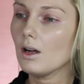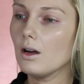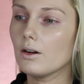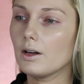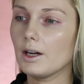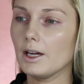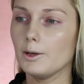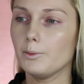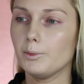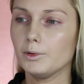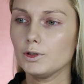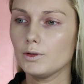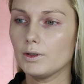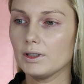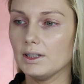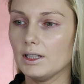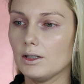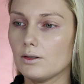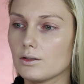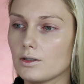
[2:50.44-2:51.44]
Ok,
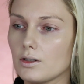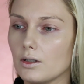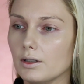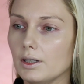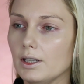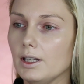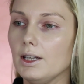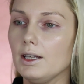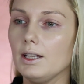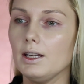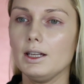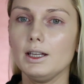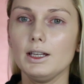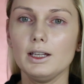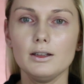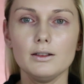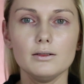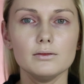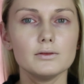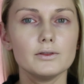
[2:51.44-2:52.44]
podkład nałożony
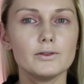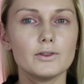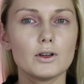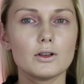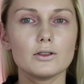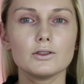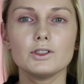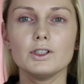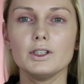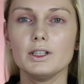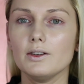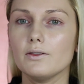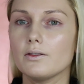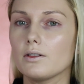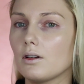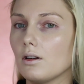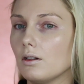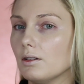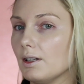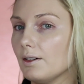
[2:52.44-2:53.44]
i wykończenie
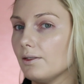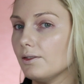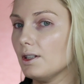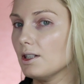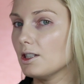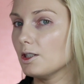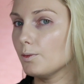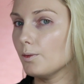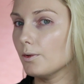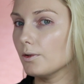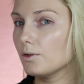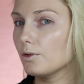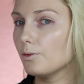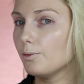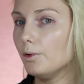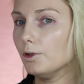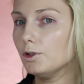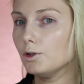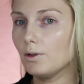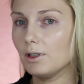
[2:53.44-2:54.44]
wygląda w ten sposób.
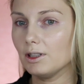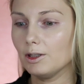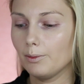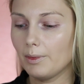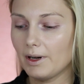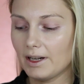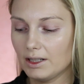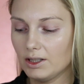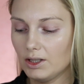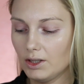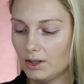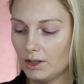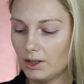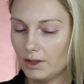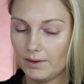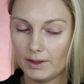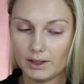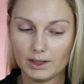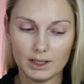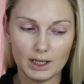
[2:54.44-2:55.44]
Podkład bardziej się
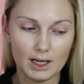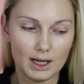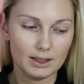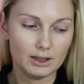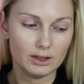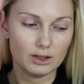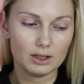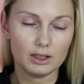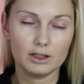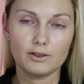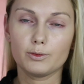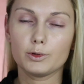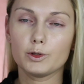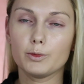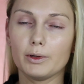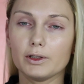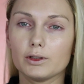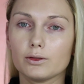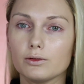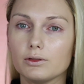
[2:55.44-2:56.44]
świeci aniżeli w
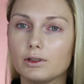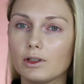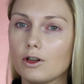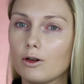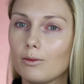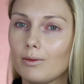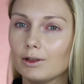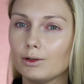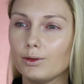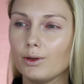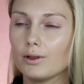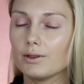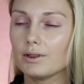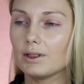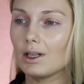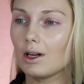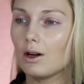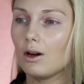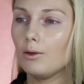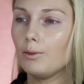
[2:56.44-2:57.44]
przypadku tego
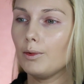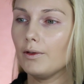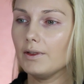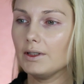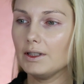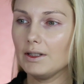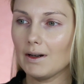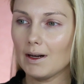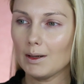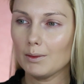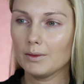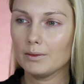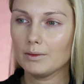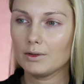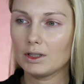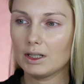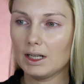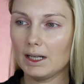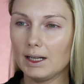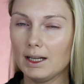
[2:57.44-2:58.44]
matującego. Powiedziałabym,
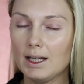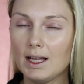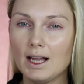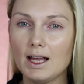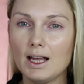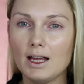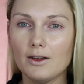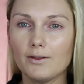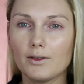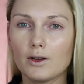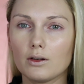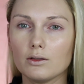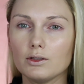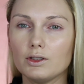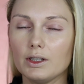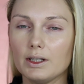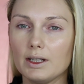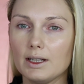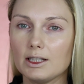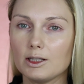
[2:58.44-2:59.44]
że
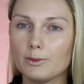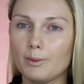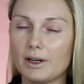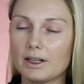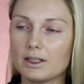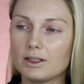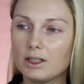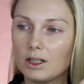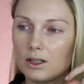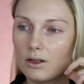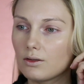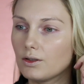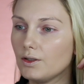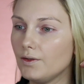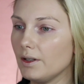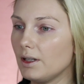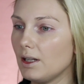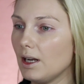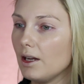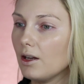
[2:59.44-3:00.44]
wykończenie jest bardziej
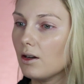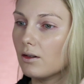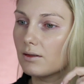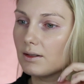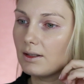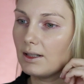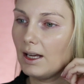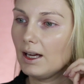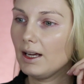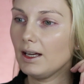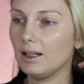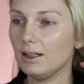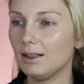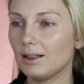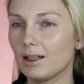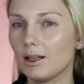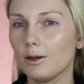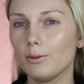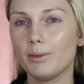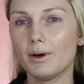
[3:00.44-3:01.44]
rozświetlające i
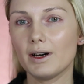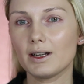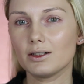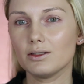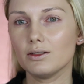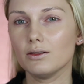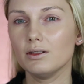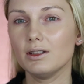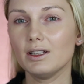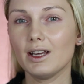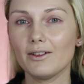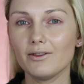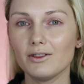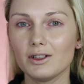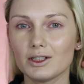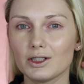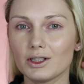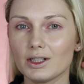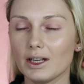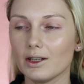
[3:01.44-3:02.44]
takie bardzo
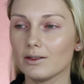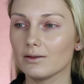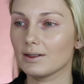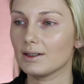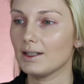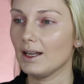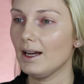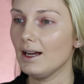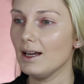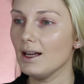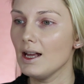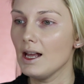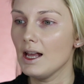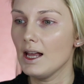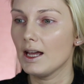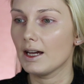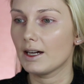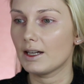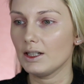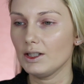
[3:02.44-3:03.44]
nawilżające.
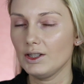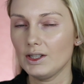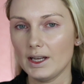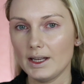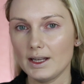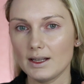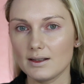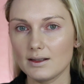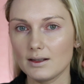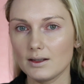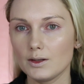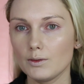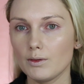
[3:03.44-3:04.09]
Krycie jest